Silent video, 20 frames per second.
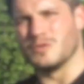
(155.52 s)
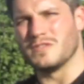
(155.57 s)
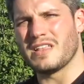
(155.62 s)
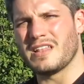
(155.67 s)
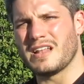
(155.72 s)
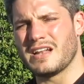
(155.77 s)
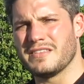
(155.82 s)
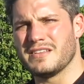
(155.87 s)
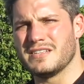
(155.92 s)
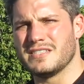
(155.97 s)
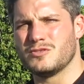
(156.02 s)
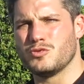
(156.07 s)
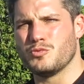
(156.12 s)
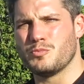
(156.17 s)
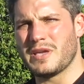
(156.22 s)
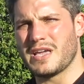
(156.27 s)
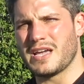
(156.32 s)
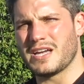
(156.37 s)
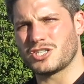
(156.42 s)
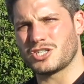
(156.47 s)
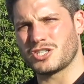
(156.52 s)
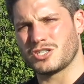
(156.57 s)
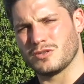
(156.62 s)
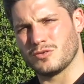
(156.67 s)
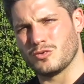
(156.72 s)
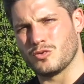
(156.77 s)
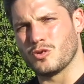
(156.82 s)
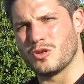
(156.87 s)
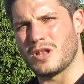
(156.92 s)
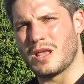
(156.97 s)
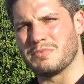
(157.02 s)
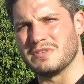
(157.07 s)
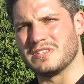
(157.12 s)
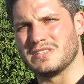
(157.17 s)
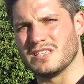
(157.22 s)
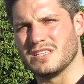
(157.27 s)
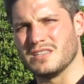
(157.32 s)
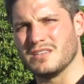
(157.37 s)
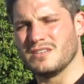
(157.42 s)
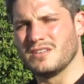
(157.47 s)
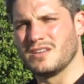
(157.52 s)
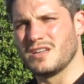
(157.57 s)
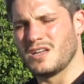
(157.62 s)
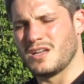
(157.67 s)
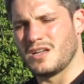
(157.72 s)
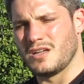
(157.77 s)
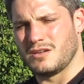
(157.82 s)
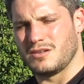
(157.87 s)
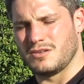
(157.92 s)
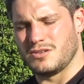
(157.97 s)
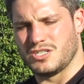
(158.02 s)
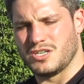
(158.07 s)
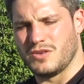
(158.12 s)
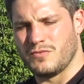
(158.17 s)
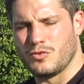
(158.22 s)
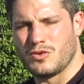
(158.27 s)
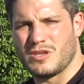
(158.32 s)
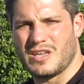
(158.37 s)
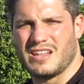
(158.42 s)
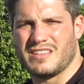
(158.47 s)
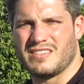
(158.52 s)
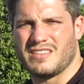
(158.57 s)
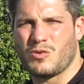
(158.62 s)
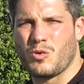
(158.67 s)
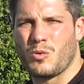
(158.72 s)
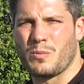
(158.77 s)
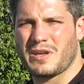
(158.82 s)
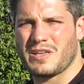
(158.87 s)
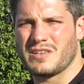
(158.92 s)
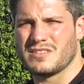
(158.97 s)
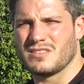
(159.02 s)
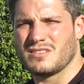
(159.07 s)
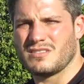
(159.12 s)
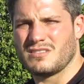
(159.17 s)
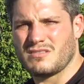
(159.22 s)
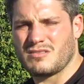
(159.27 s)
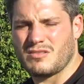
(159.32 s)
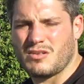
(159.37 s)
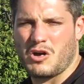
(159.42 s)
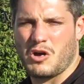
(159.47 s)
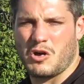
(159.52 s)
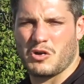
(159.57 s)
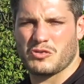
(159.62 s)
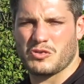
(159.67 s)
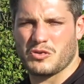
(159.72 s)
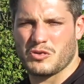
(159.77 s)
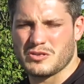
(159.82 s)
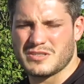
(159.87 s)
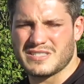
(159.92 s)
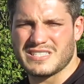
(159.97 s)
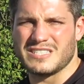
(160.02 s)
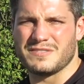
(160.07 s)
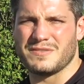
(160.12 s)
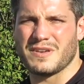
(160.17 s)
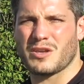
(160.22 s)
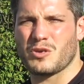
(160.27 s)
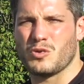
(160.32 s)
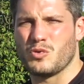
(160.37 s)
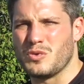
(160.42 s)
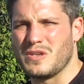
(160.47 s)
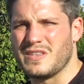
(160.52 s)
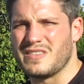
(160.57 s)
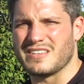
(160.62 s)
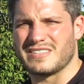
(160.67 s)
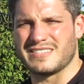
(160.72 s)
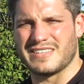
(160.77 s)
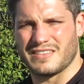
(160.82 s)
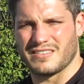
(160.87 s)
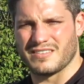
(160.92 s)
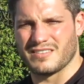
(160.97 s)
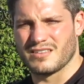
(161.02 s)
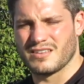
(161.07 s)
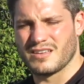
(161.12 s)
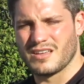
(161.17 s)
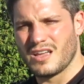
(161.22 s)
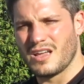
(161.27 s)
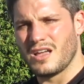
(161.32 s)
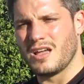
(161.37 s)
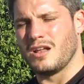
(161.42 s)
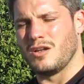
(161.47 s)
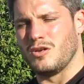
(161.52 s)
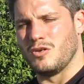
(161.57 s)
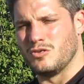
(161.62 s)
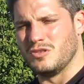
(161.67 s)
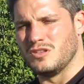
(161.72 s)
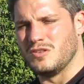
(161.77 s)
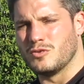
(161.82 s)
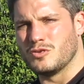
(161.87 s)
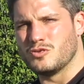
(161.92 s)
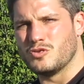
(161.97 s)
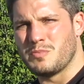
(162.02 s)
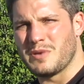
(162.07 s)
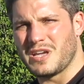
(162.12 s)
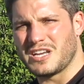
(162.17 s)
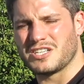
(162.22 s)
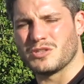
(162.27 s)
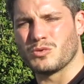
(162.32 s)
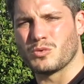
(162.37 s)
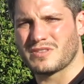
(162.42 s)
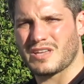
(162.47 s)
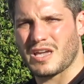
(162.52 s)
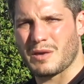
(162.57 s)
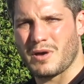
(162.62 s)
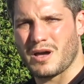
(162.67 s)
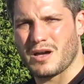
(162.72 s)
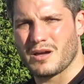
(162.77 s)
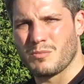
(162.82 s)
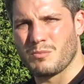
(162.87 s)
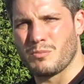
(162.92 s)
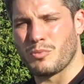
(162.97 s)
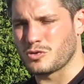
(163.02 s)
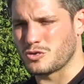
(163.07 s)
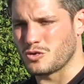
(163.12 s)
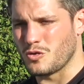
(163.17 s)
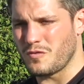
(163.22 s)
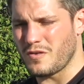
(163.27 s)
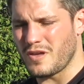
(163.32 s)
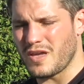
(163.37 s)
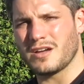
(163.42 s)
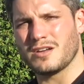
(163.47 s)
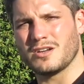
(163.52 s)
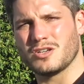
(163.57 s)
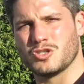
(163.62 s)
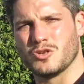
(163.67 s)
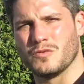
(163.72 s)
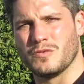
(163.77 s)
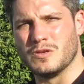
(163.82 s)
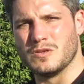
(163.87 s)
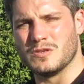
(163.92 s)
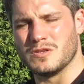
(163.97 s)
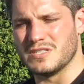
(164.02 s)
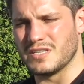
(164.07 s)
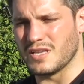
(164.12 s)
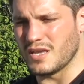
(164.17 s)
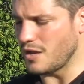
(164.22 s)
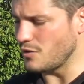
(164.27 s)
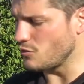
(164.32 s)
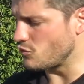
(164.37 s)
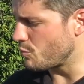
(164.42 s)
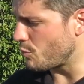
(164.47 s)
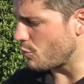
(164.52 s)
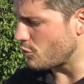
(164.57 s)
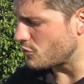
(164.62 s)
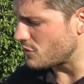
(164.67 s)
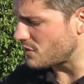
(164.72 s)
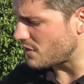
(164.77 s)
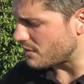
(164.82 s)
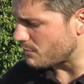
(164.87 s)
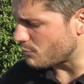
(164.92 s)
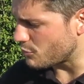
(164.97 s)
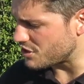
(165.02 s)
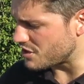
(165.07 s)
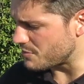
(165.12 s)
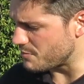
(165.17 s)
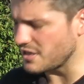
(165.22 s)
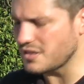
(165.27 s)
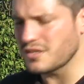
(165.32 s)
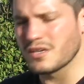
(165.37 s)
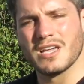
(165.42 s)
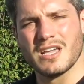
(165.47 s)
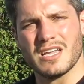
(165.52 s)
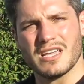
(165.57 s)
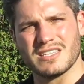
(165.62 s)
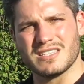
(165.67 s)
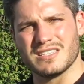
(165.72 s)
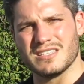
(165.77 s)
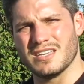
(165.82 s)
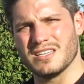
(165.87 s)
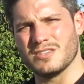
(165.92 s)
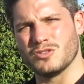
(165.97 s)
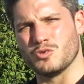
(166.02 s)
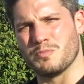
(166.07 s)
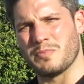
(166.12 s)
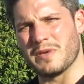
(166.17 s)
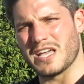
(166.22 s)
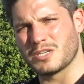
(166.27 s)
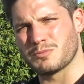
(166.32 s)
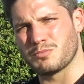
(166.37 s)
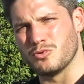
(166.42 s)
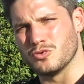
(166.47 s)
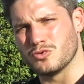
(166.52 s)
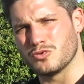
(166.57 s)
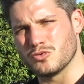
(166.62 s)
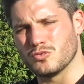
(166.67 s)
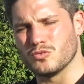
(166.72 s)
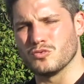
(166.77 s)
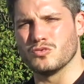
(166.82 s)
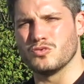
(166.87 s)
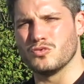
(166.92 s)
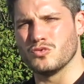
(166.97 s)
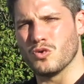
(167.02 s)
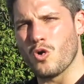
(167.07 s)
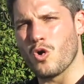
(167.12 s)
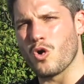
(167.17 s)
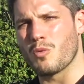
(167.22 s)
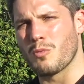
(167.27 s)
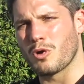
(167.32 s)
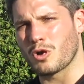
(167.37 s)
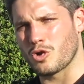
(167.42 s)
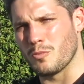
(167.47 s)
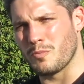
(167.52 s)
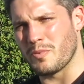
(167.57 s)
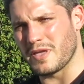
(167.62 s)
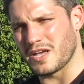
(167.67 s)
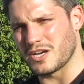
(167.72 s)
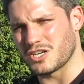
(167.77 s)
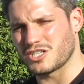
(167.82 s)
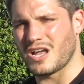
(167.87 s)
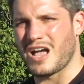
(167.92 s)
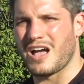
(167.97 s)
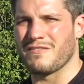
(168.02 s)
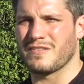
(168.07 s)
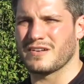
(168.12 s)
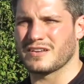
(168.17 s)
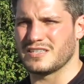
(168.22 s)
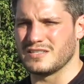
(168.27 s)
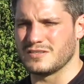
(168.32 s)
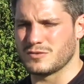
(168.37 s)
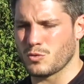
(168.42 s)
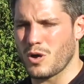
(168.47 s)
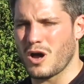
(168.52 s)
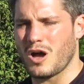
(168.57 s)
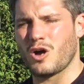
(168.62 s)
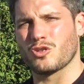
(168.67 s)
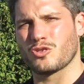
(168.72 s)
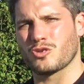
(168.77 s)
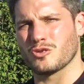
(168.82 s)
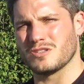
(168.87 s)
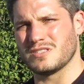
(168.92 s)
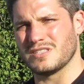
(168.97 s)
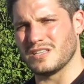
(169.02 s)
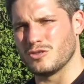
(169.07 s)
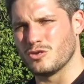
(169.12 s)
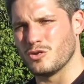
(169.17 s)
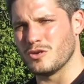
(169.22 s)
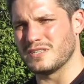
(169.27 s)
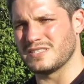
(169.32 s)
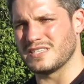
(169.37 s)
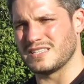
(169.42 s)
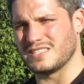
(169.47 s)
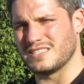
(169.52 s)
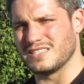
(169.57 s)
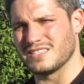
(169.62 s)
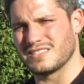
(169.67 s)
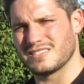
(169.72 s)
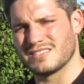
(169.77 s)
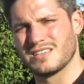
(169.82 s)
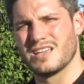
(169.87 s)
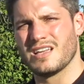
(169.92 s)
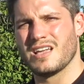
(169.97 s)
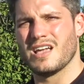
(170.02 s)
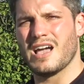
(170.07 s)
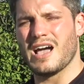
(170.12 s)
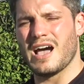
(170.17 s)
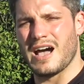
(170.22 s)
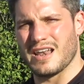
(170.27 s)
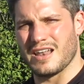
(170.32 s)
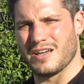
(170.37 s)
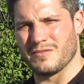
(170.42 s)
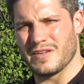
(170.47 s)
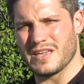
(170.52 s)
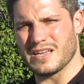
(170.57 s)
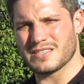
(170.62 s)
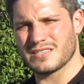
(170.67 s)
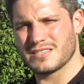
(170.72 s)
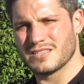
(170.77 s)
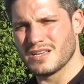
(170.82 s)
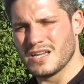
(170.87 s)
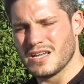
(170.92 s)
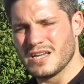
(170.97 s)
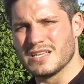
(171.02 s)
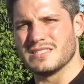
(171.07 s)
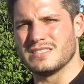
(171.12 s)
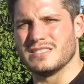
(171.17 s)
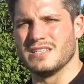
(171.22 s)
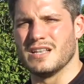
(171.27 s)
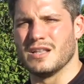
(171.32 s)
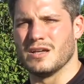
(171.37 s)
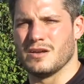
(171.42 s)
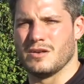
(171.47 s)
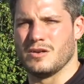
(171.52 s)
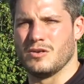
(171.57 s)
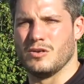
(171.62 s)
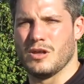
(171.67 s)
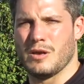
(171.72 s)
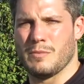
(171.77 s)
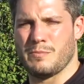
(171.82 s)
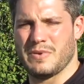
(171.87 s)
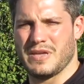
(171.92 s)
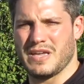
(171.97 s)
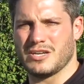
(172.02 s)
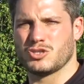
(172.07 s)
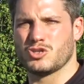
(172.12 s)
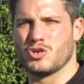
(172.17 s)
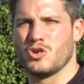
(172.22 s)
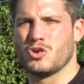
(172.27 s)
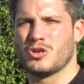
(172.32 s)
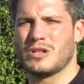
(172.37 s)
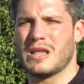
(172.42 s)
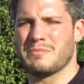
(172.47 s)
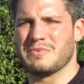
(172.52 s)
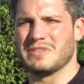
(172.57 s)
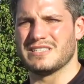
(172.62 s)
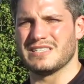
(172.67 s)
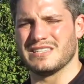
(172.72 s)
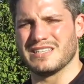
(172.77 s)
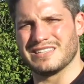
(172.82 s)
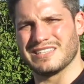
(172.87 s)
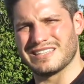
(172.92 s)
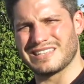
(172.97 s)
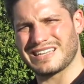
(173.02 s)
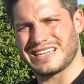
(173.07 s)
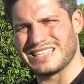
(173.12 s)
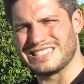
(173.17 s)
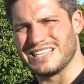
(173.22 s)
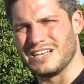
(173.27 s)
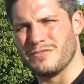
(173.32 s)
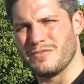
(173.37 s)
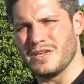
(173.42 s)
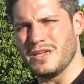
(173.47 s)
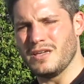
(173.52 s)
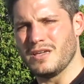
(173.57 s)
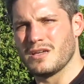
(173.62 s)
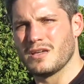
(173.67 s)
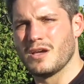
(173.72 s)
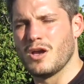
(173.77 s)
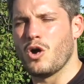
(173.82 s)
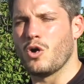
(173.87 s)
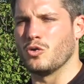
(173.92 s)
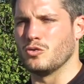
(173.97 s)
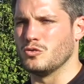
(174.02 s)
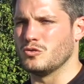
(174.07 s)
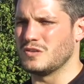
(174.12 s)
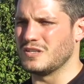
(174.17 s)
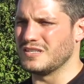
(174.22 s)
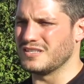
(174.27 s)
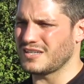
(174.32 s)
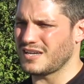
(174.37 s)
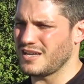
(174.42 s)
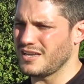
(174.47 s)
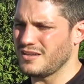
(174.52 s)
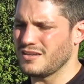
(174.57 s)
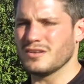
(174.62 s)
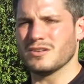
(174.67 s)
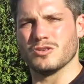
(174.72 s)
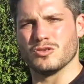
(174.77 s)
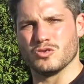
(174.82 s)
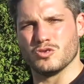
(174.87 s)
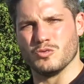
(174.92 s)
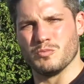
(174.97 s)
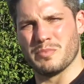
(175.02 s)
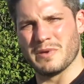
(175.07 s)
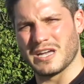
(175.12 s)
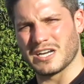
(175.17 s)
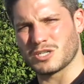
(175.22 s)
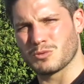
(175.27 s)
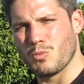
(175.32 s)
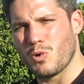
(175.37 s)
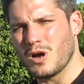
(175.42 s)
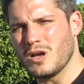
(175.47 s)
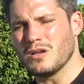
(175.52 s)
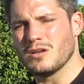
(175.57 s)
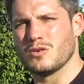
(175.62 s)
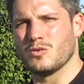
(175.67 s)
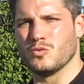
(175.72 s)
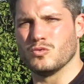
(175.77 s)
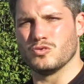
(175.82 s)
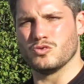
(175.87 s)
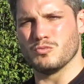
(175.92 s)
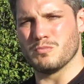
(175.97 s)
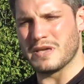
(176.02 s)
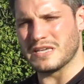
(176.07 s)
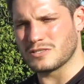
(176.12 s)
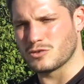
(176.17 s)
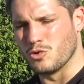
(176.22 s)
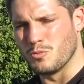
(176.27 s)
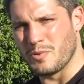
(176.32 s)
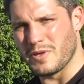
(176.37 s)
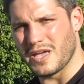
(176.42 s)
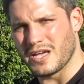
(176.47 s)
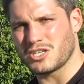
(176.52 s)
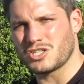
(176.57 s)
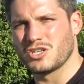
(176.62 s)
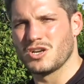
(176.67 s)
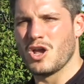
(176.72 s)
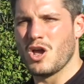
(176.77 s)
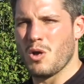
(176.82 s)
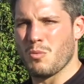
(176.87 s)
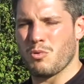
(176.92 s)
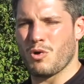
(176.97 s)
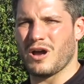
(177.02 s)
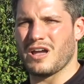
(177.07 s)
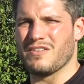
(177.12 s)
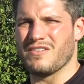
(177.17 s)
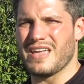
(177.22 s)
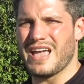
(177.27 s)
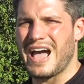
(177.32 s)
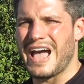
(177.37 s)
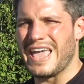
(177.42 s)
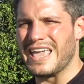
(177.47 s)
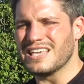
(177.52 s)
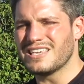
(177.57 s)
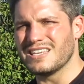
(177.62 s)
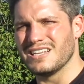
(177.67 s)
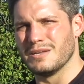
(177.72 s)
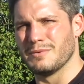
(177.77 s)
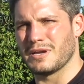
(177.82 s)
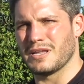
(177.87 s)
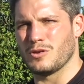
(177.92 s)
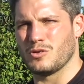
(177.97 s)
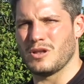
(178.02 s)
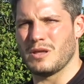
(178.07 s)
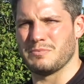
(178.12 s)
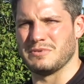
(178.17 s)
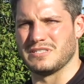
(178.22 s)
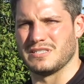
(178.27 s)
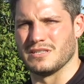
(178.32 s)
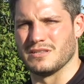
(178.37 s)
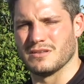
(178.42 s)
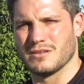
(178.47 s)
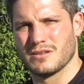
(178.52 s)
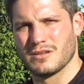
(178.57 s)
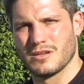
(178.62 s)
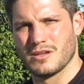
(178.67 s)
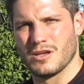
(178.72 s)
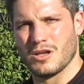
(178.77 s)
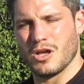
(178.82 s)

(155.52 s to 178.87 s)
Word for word: Suite à l'analyse du pH de l'eau de la piscine, j'ai vu qu'elle était comprise entre 6,8 et 7. Le niveau du pH est donc très bas. Pour ce faire, je vais utiliser du produit de traitement chimique qui est du pH+, ou du augmente le pH, afin qu'il soit entre 7,2 et 7,6. À l'inverse, si le pH de l'eau de la piscine était très élevé, on utiliserait du pH- ou du baisse le pH pour arriver à équilibrer l'eau de la piscine.